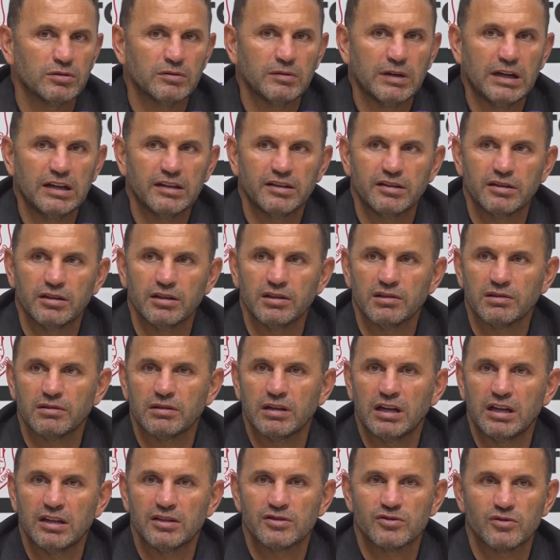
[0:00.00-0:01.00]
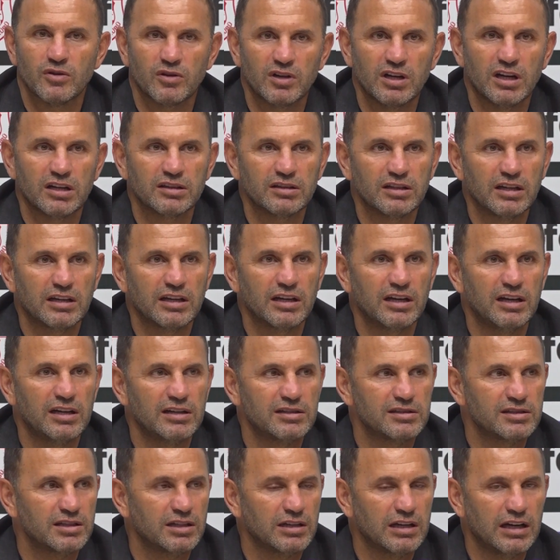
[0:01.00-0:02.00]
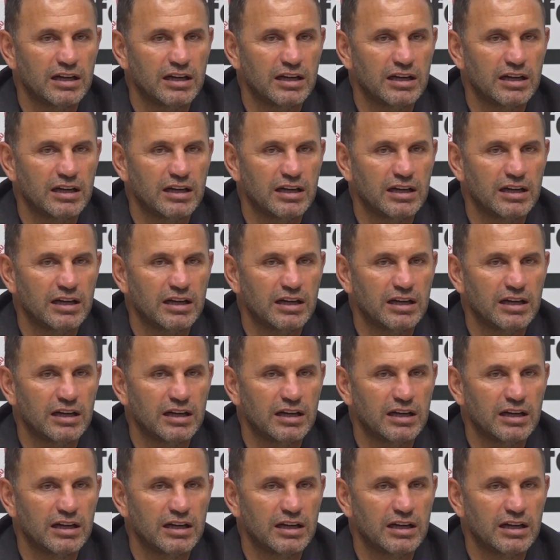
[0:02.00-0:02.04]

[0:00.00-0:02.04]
Belki yani sokaktaki her şey,